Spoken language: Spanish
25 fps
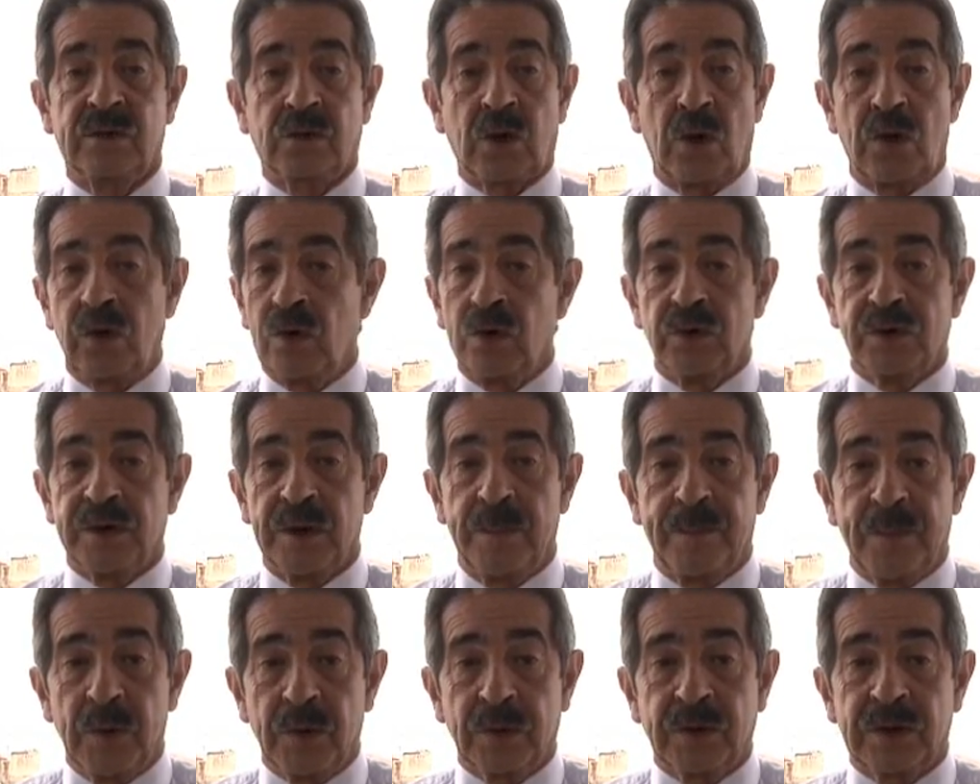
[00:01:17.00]
Todos los
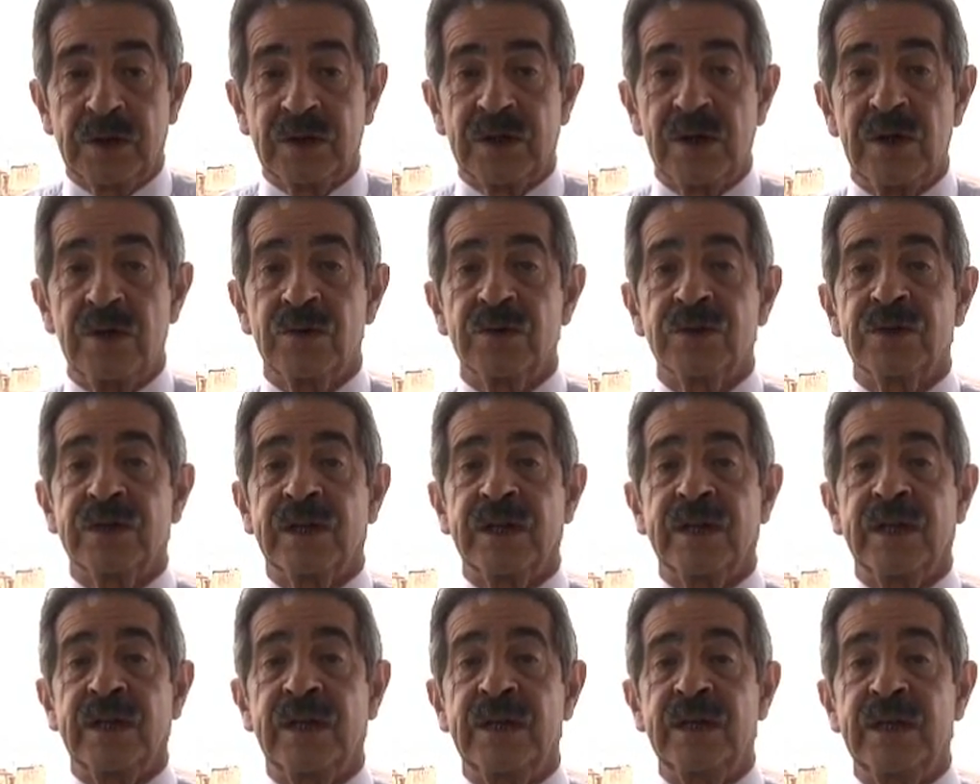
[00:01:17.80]
deportes en los
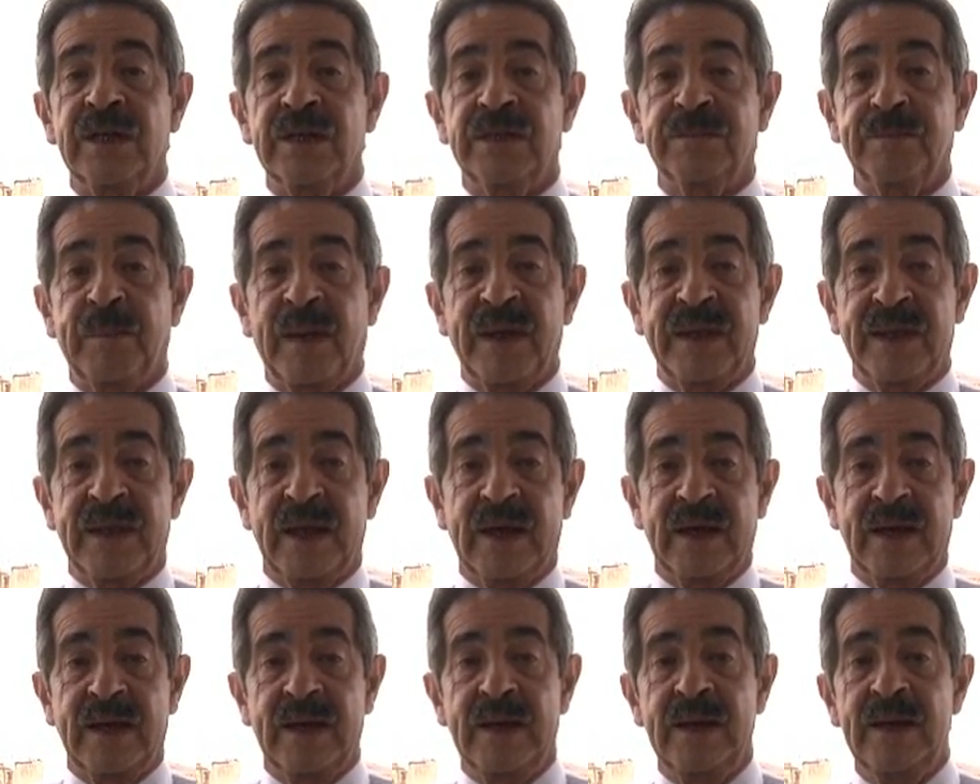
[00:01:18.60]
que
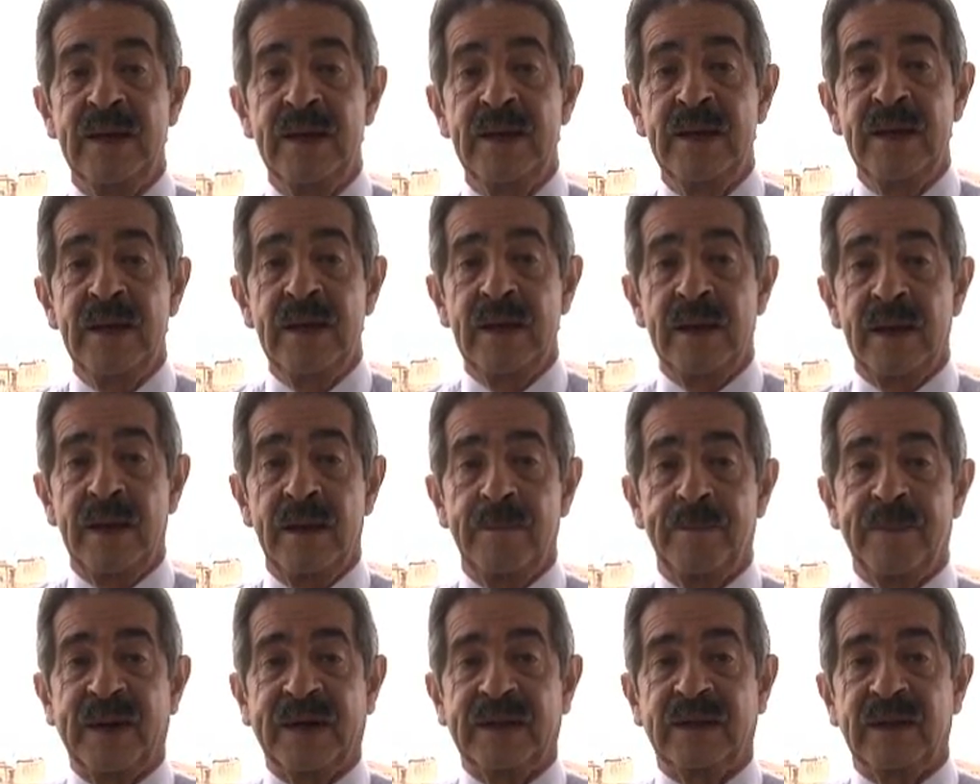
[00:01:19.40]
España
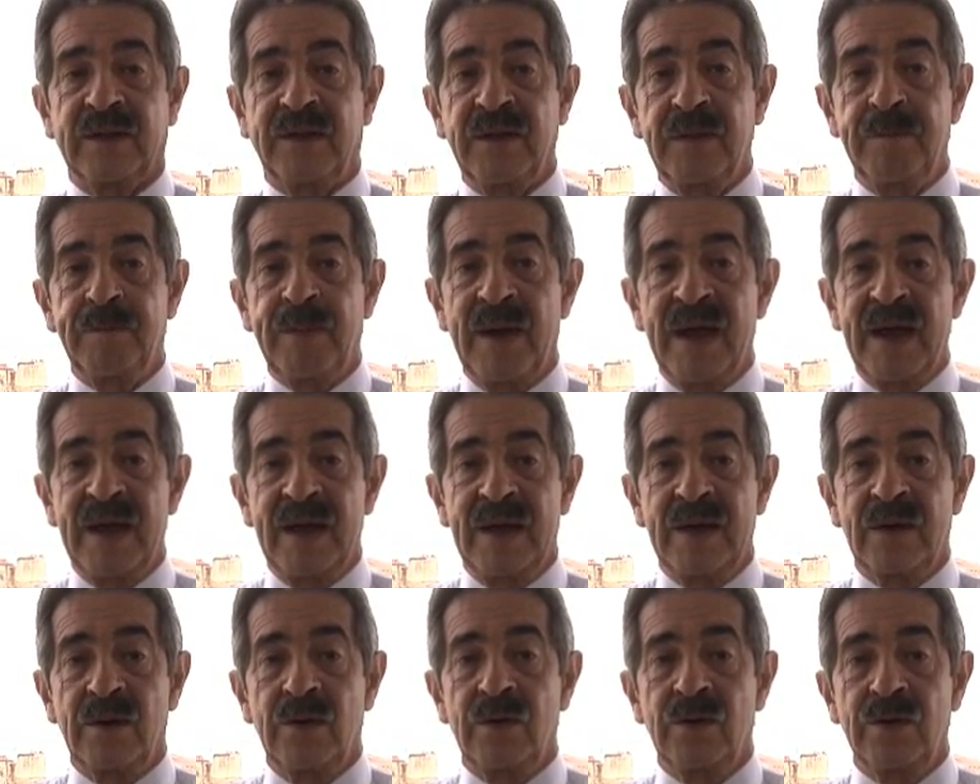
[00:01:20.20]
eh,
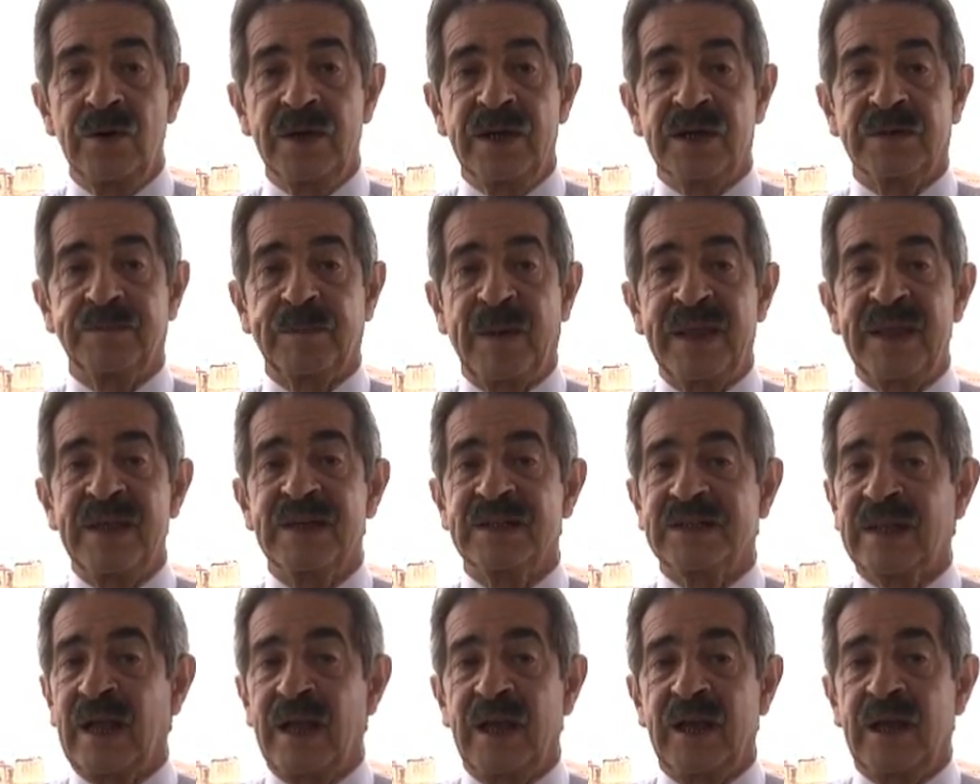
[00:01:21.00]
participa, hoy España
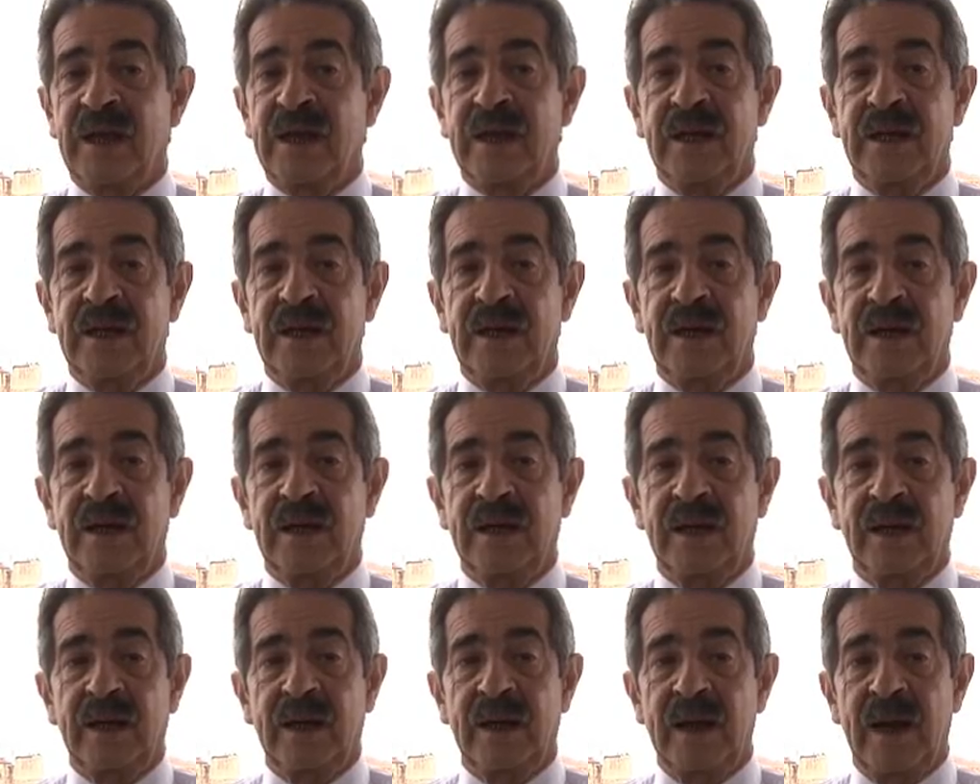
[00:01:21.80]
está en,
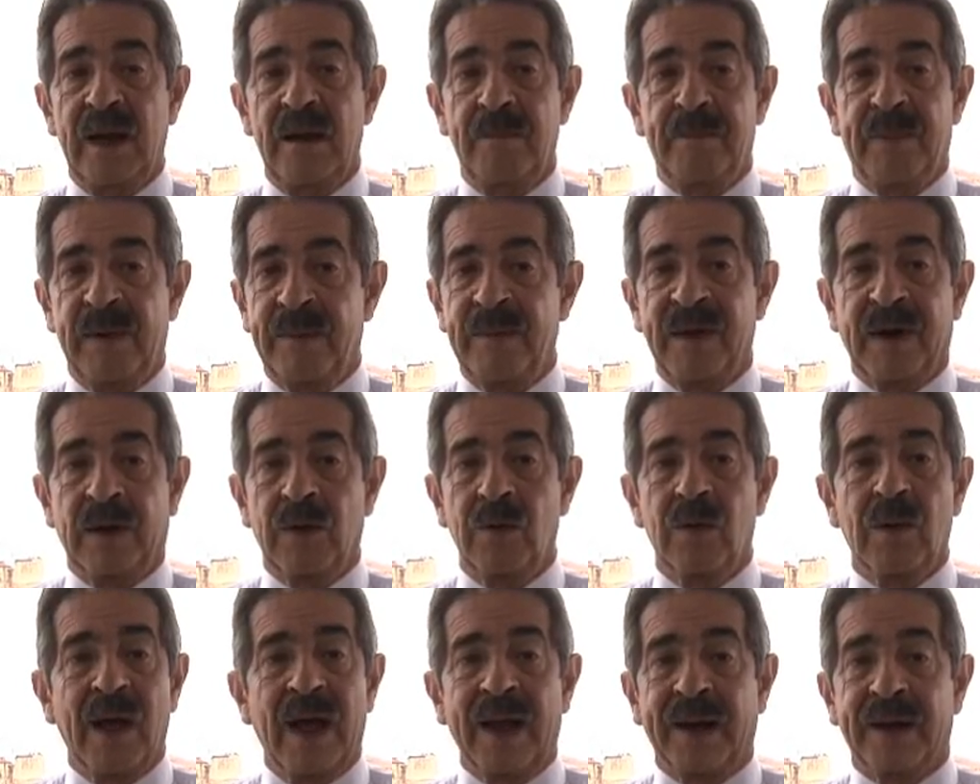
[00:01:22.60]
en el primer
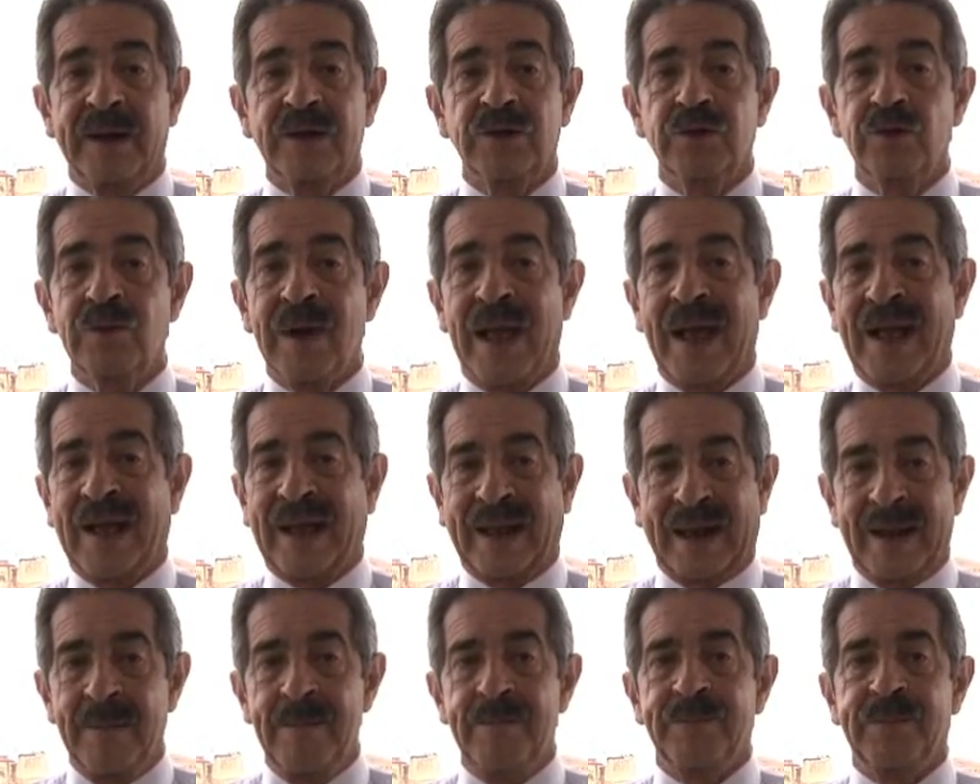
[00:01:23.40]
lugar, es una
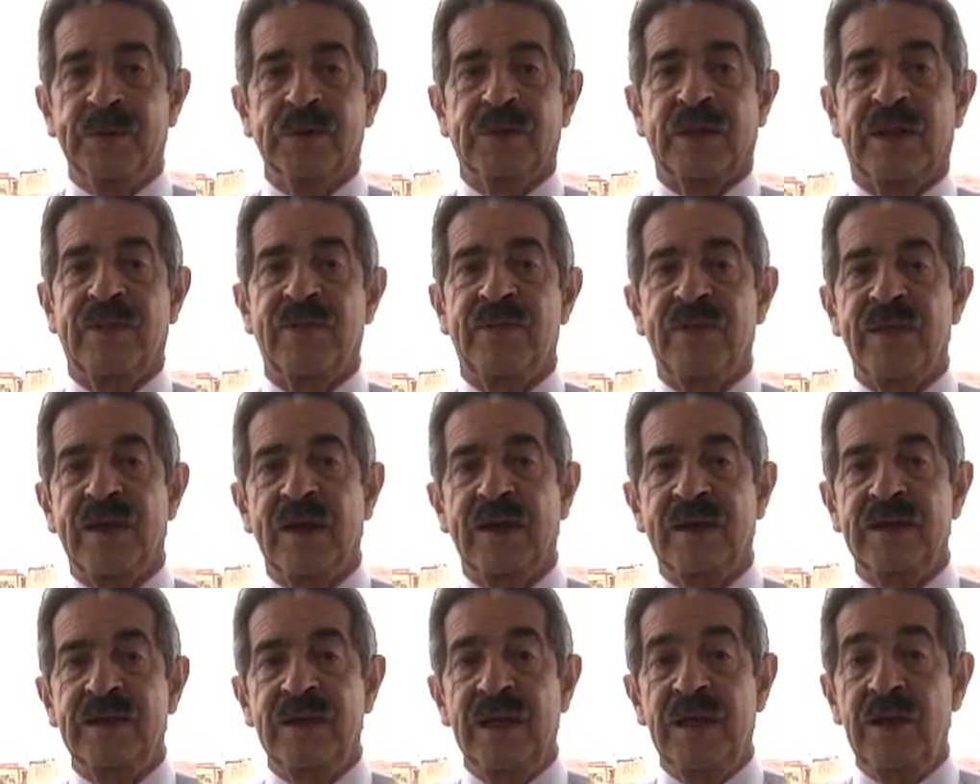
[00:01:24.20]
gran potencia.
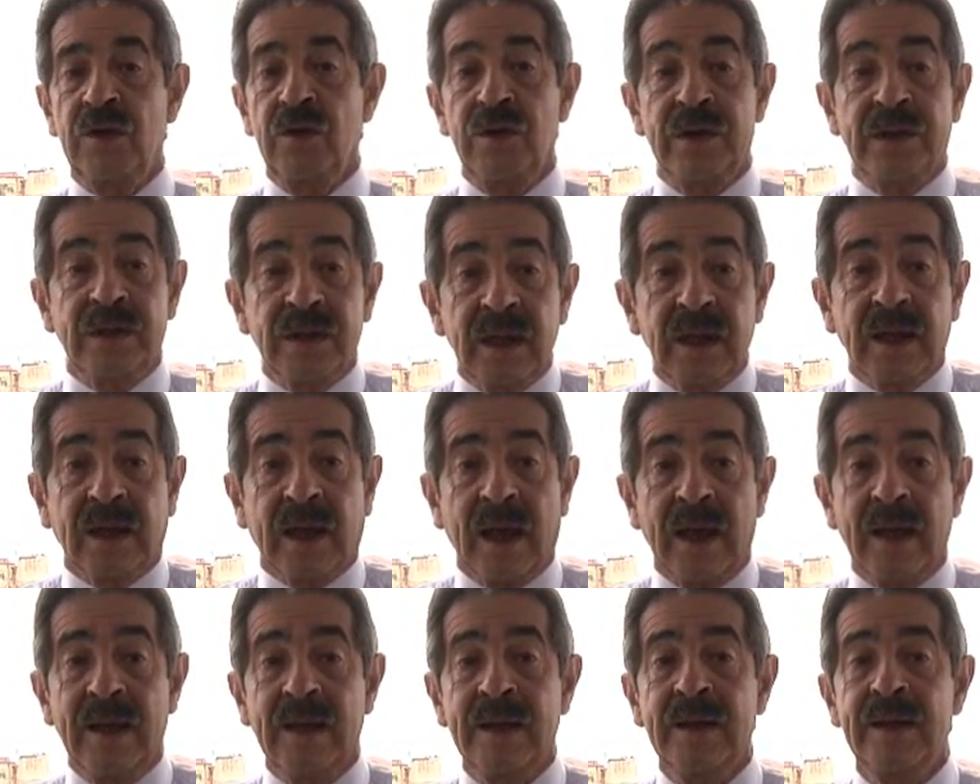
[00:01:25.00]
Y ello
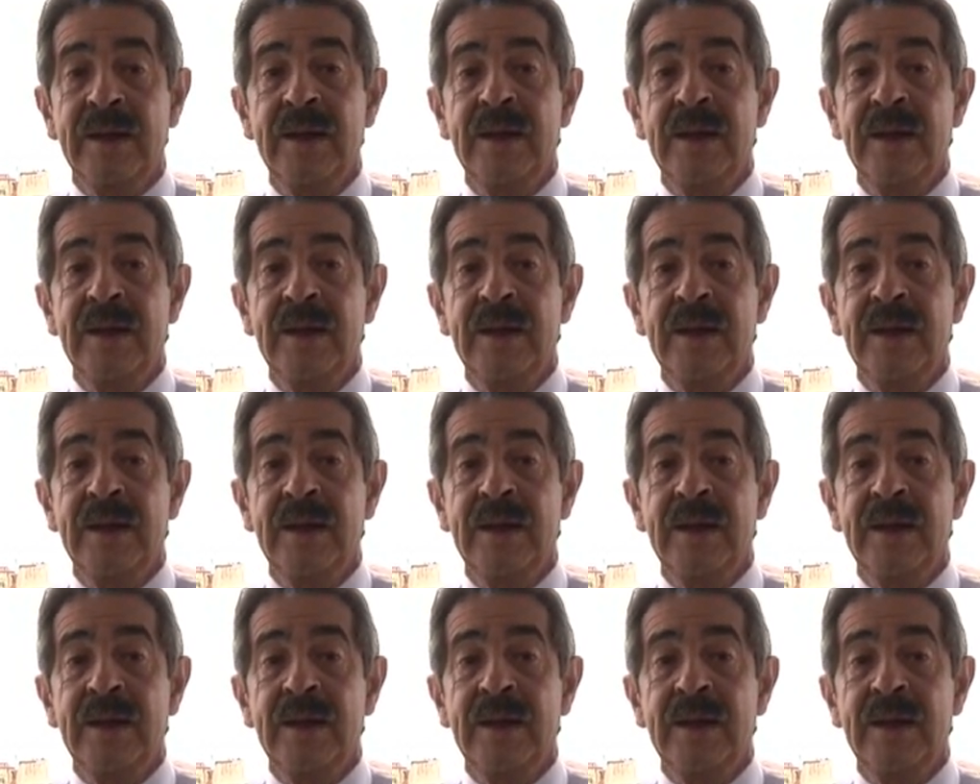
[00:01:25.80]
indica